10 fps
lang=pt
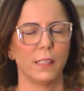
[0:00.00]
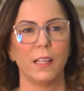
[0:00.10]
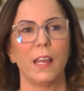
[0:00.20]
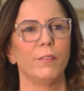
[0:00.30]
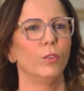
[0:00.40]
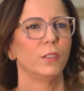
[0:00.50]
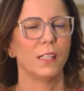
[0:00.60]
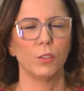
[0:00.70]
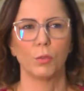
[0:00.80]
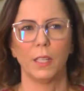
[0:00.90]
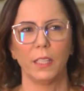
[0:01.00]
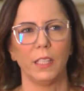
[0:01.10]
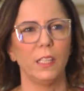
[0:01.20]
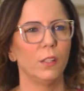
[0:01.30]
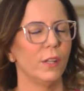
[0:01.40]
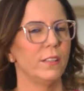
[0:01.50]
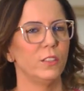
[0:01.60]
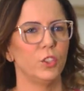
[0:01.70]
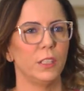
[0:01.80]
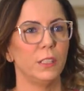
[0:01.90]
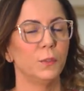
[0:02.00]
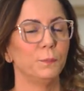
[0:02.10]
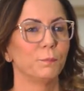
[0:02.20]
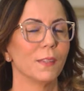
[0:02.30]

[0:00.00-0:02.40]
né, revoltados com aquilo, resistindo.